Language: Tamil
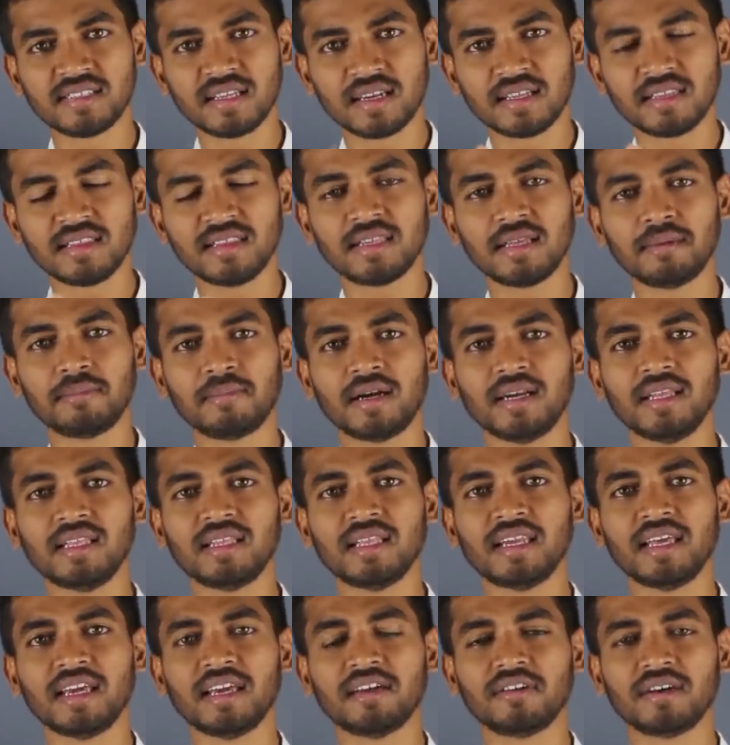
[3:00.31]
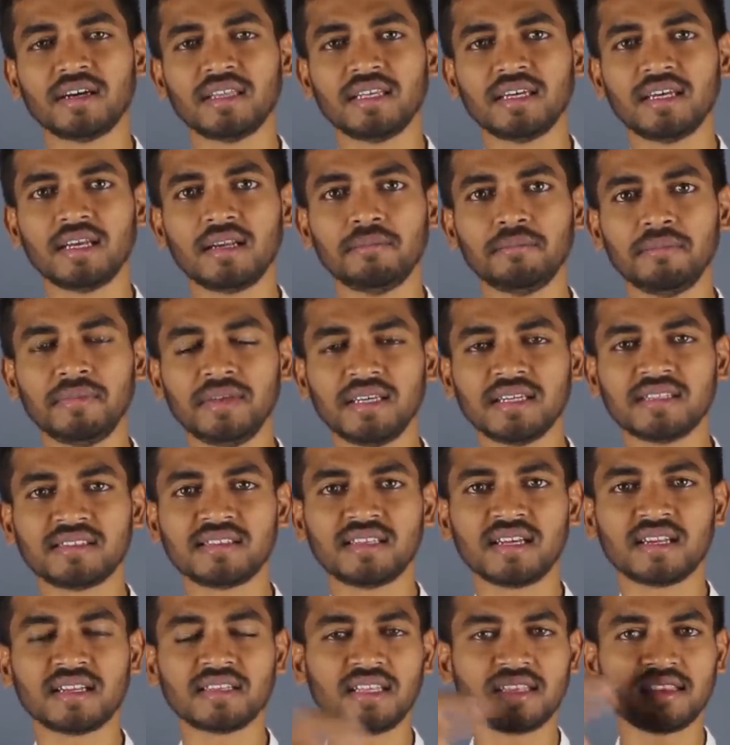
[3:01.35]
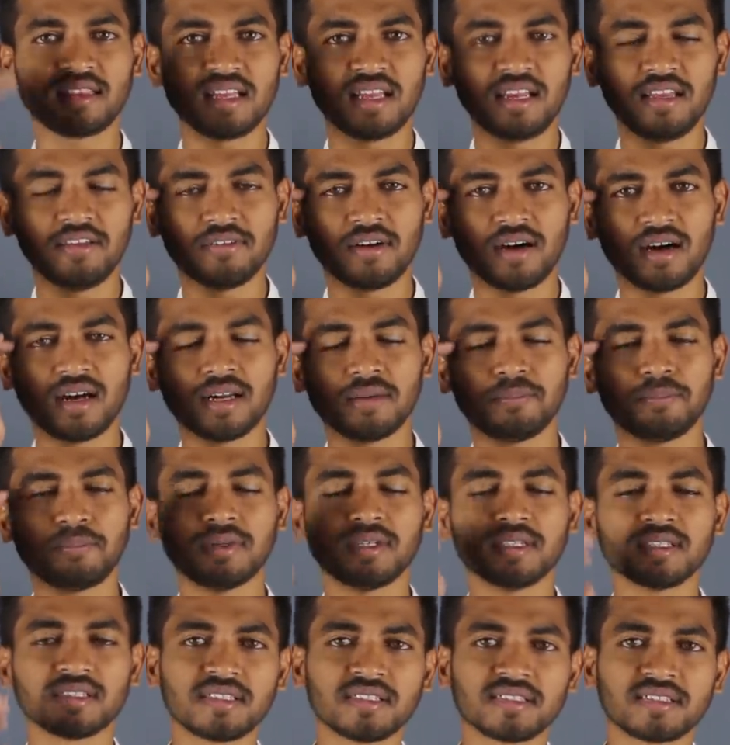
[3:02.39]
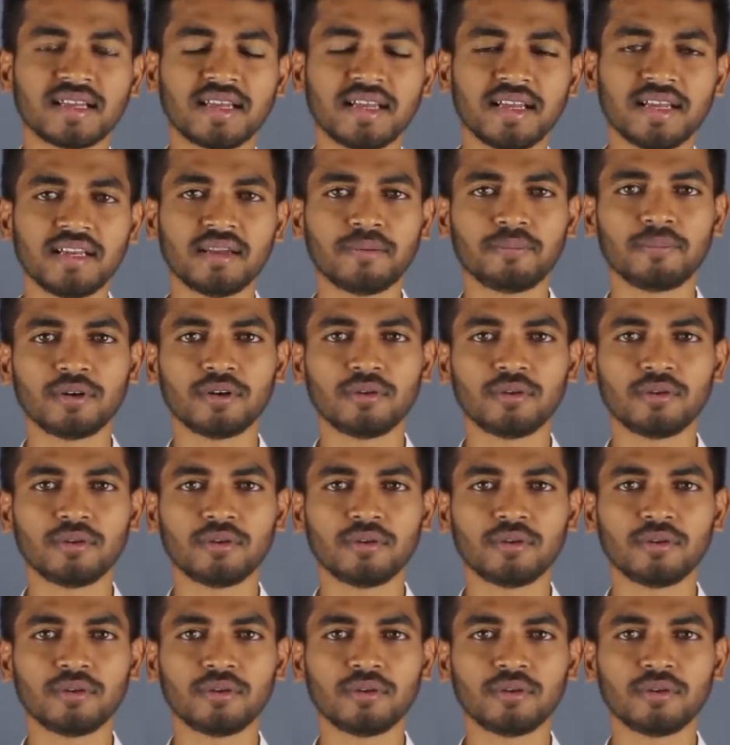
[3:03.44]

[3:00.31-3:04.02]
சிறந்த மனிதநேயவாதிகள் மிக சிறந்த தெளிவான பர்சன்ஸ்லாம் என்ன